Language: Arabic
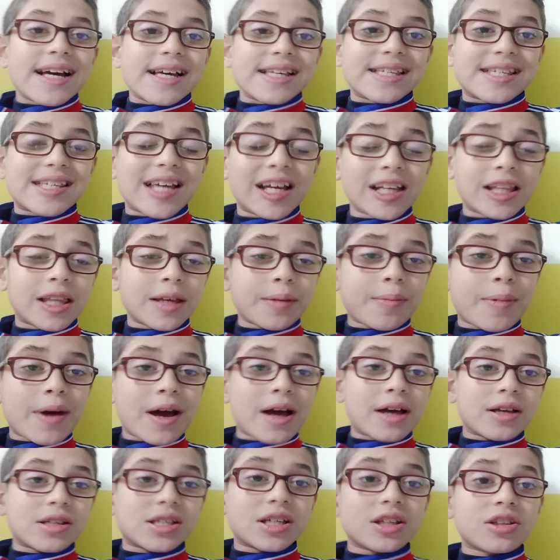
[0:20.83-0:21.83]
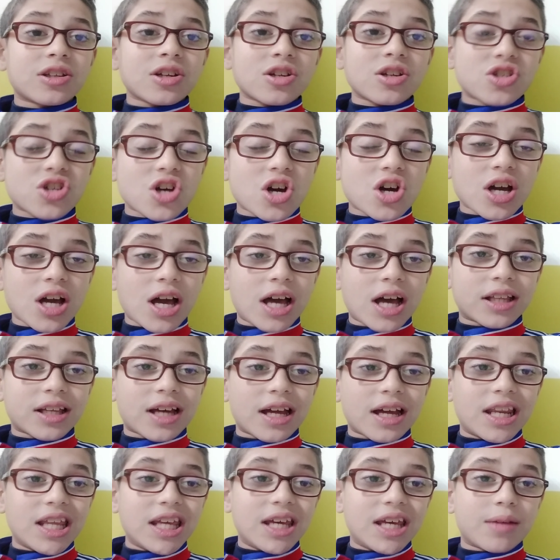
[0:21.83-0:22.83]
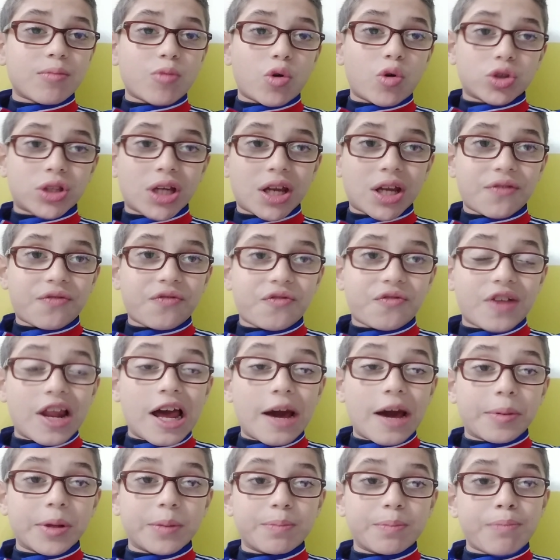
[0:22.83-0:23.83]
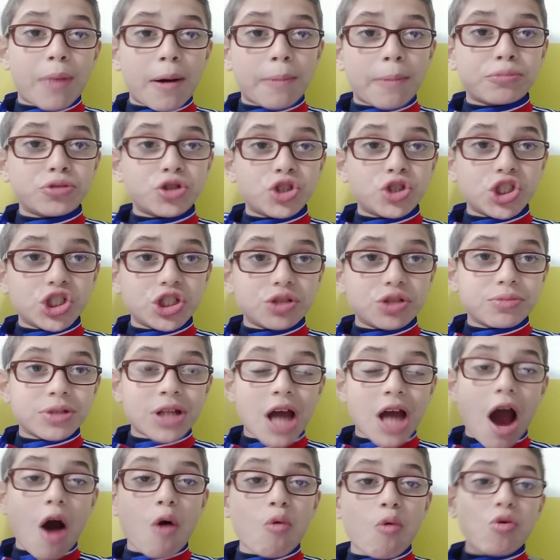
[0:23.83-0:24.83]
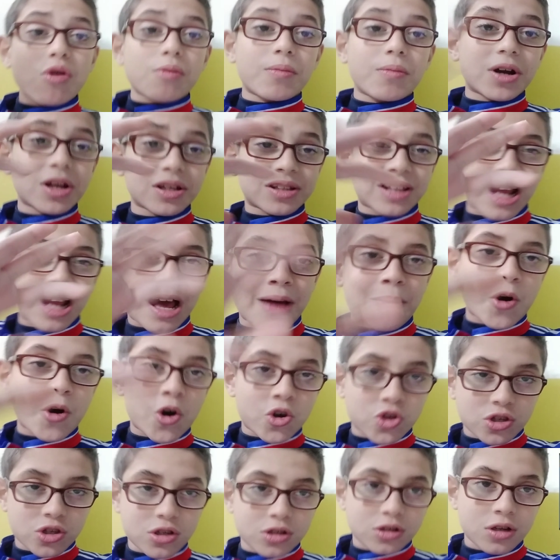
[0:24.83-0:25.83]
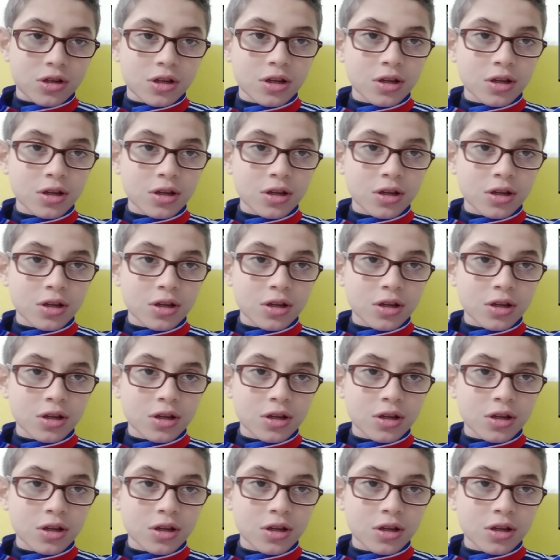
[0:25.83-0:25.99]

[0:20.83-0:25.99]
ازاي تبقى ست نصائح هتخليك محترف في لعبه ببجي من اول مره تلعبها اصلا